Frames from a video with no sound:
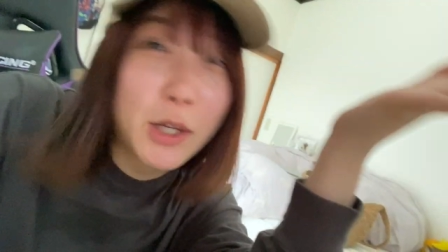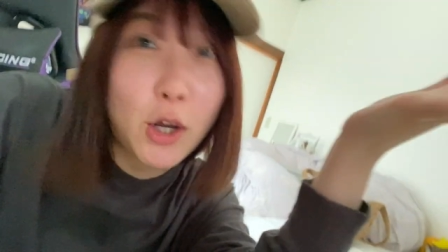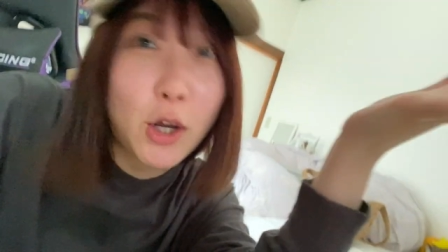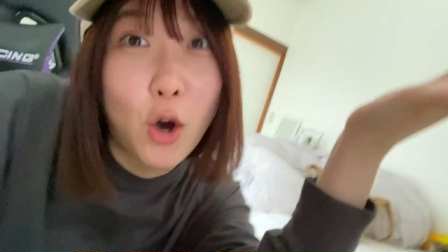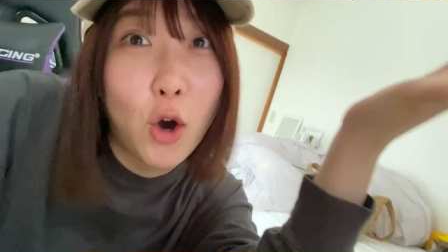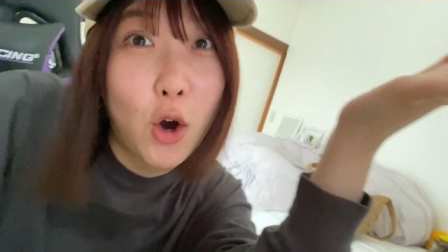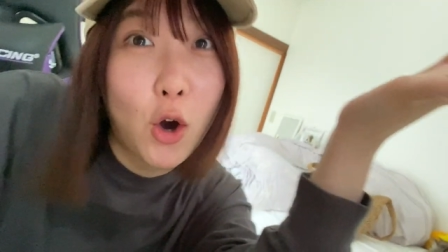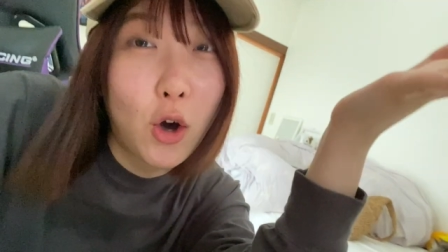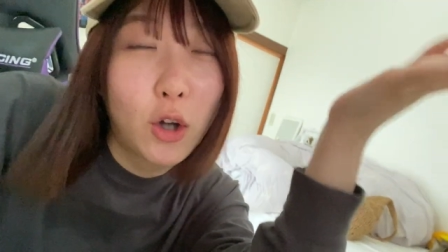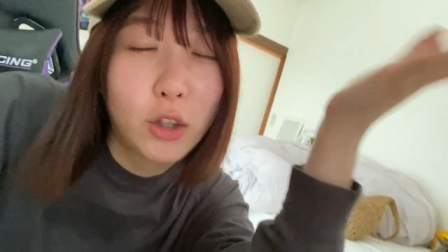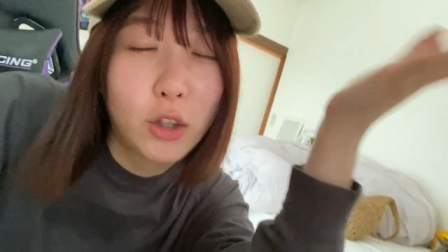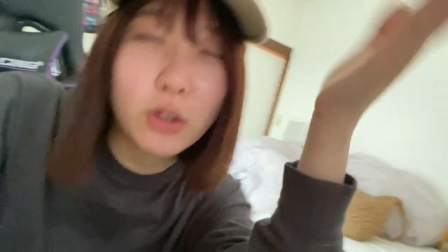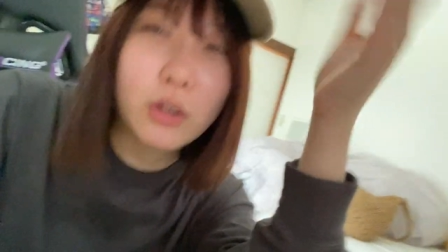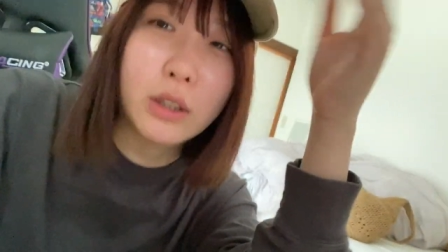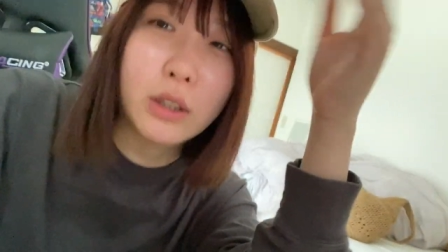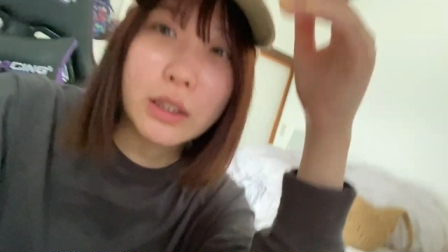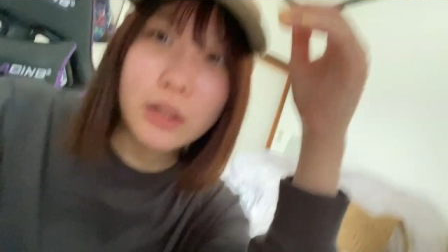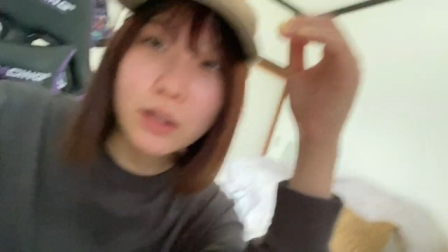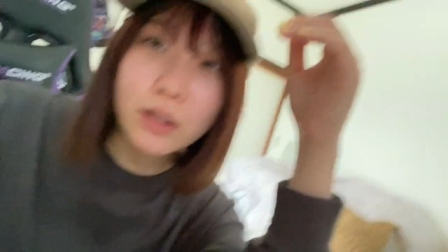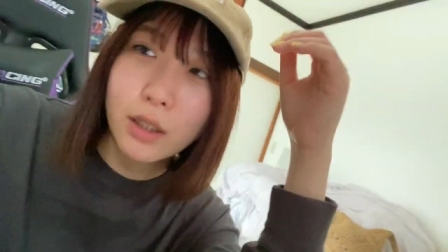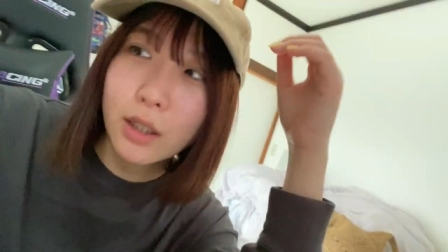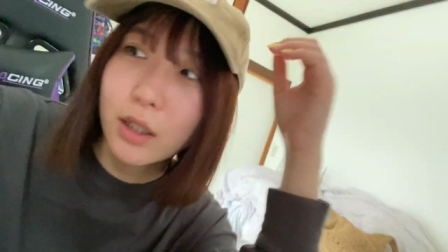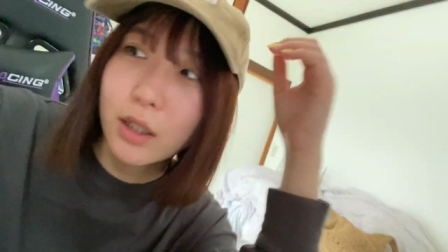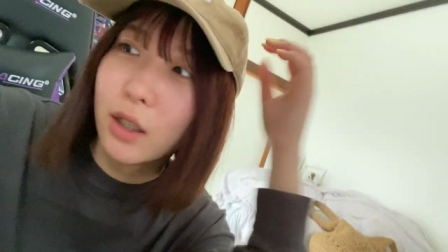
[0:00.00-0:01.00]
ようとか言っ
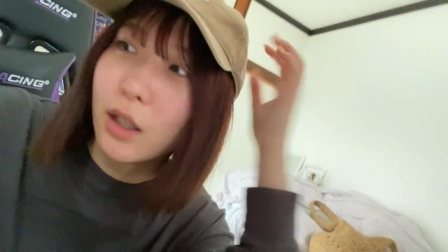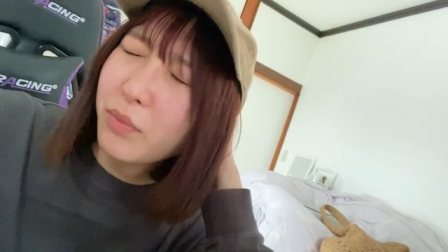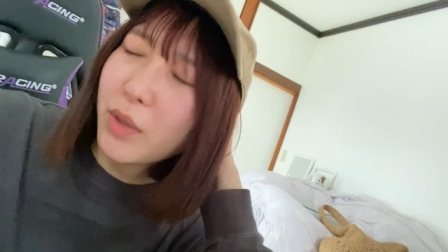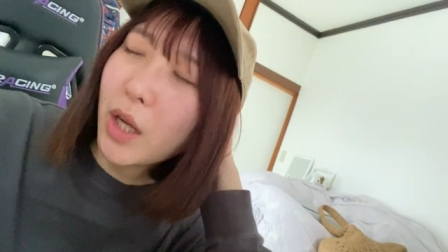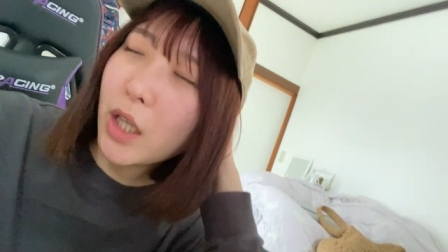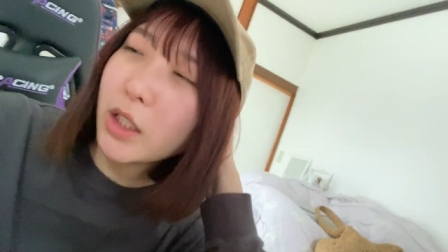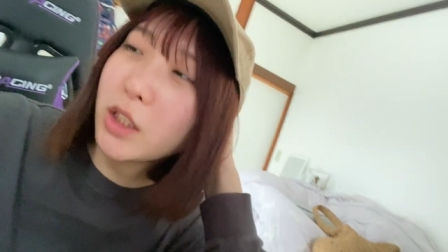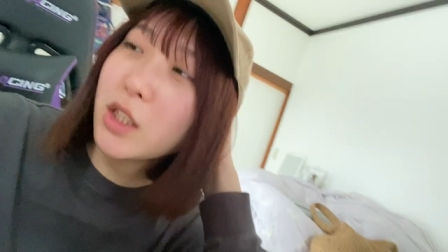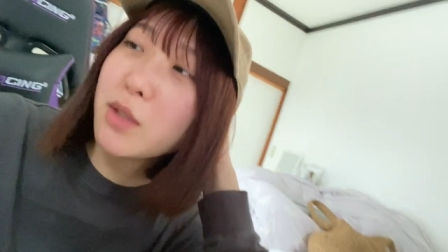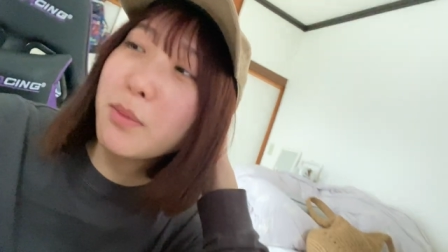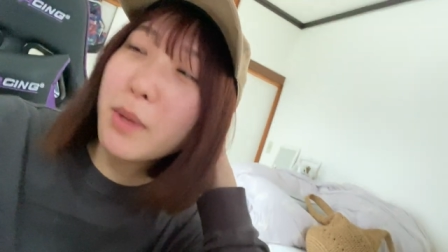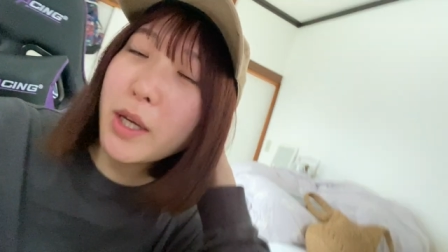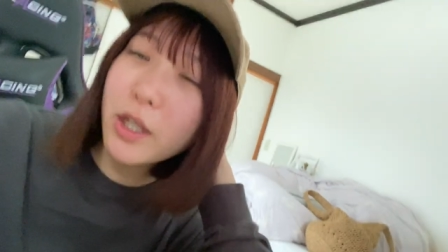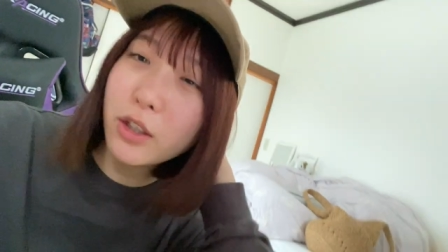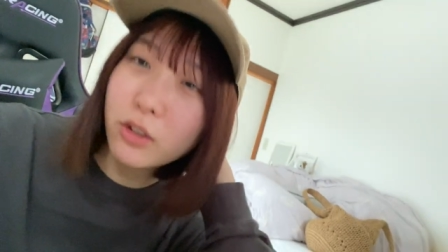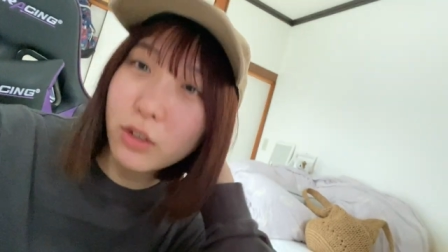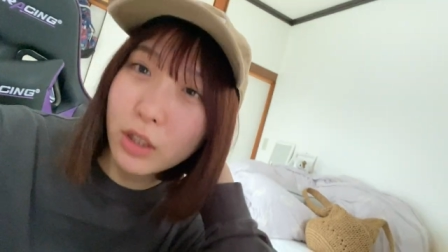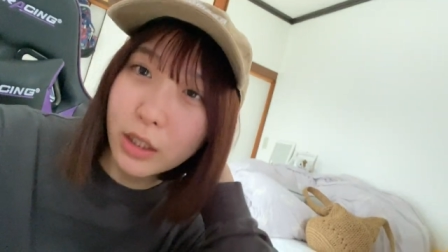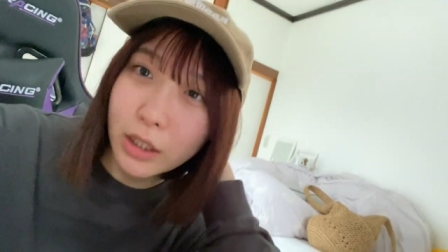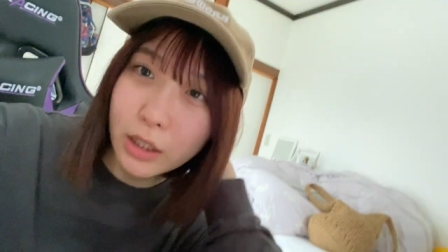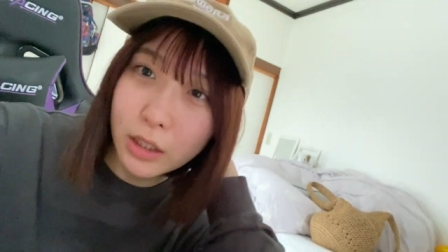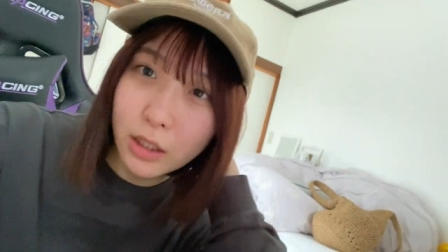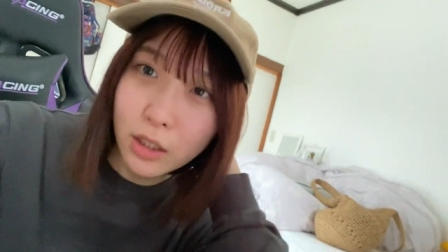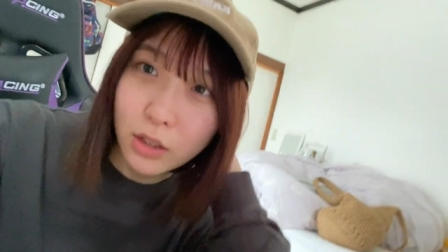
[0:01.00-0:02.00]
て、8万円ぐら
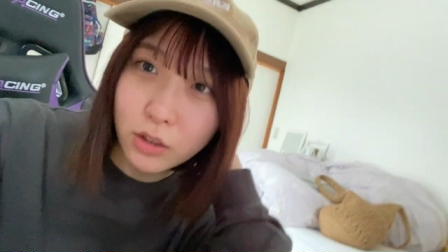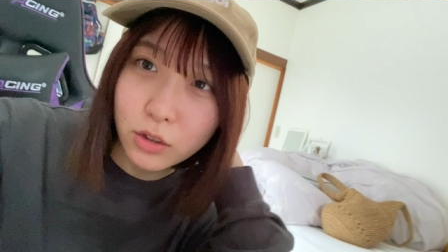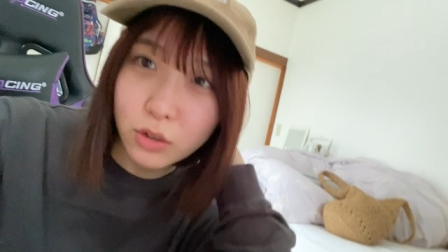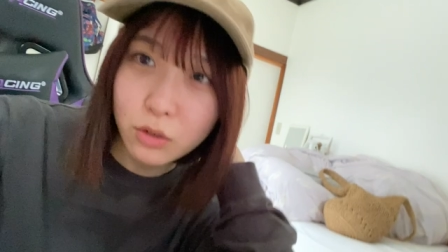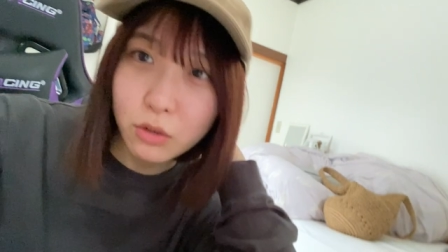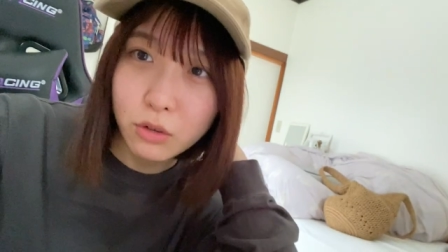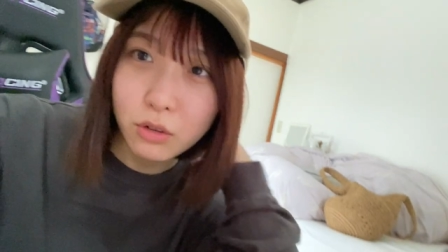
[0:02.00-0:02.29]
い入れたんですよ。